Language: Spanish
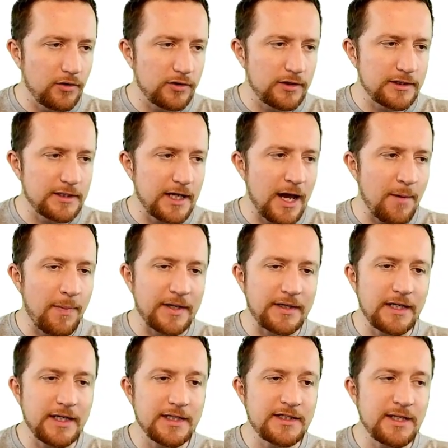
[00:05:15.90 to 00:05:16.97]
Entonces, a
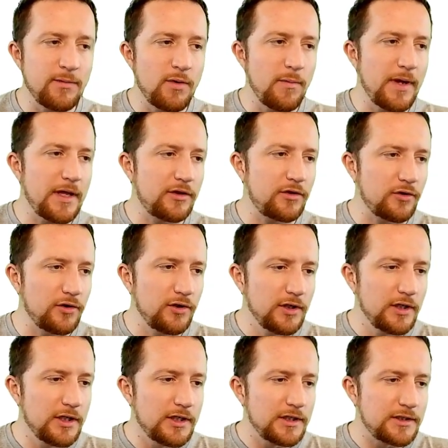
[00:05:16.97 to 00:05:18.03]
partir de este momento,
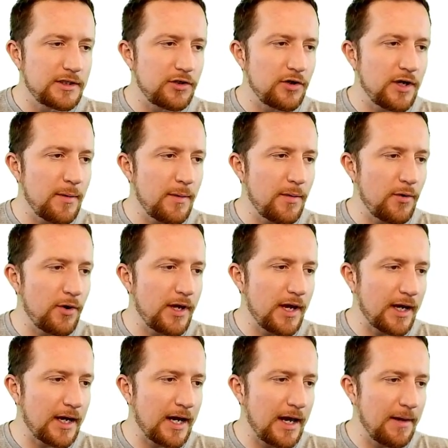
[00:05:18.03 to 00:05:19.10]
si yo ya me voy
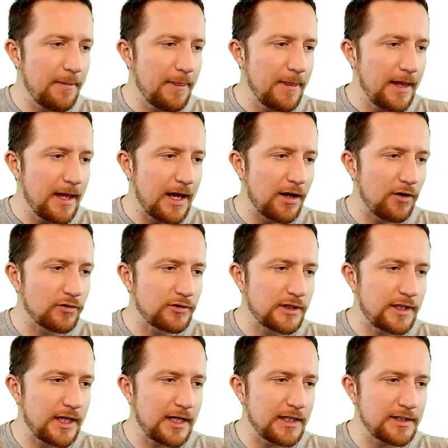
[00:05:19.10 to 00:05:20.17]
acá a los
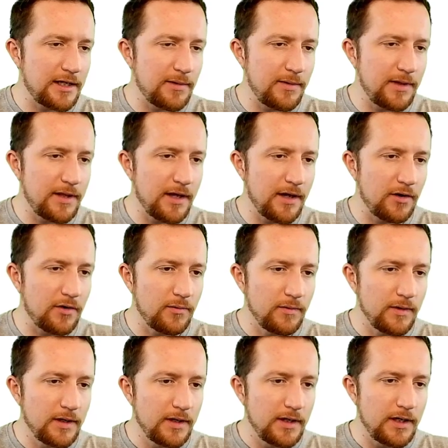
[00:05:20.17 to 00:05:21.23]
detalles del video
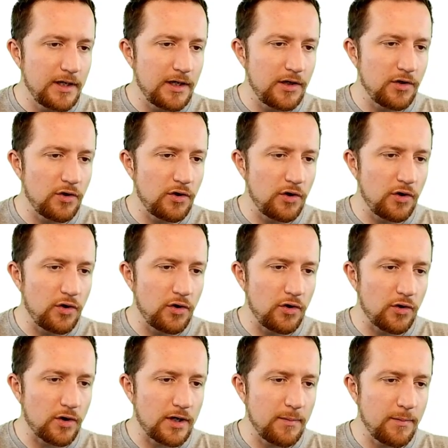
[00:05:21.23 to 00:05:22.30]
y yo
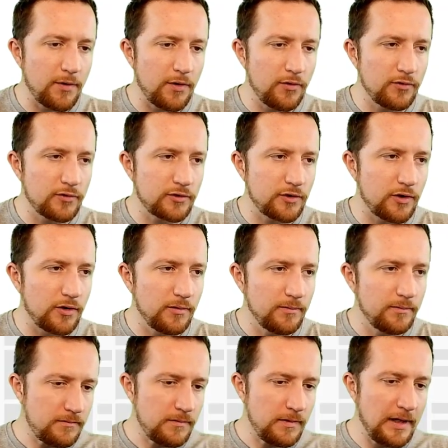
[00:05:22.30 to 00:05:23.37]
lo reproduzco,
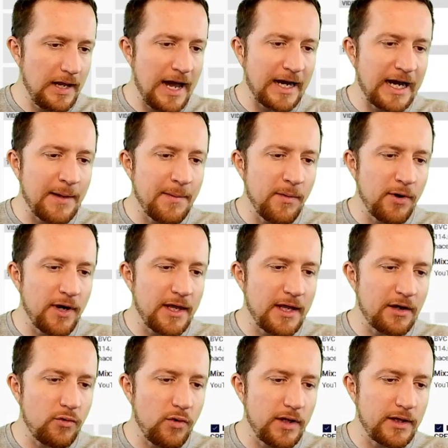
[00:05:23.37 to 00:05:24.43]
acá me voy a
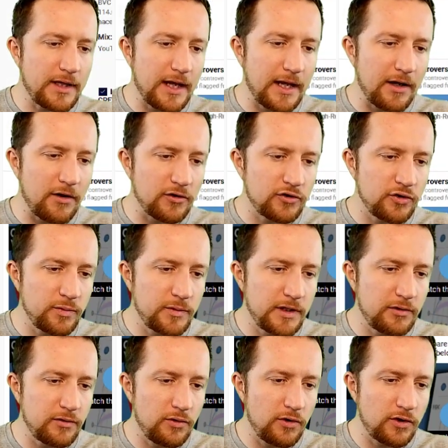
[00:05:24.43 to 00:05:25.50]
dar cuenta en los
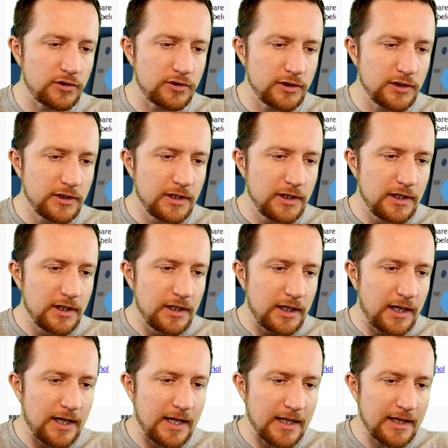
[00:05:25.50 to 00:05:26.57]
subtítulos
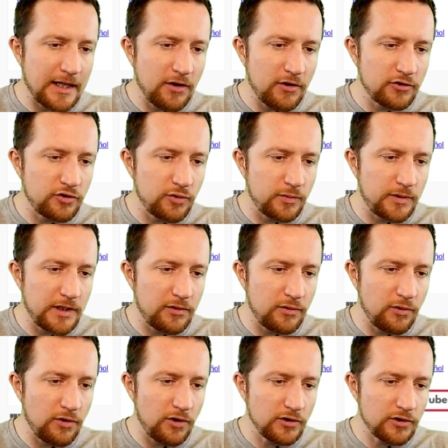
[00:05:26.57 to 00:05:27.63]
que ya tengo
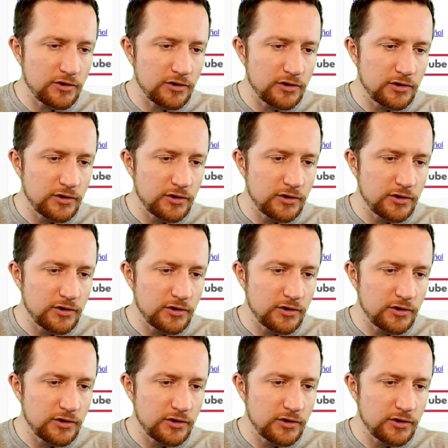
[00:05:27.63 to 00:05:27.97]
subtítulos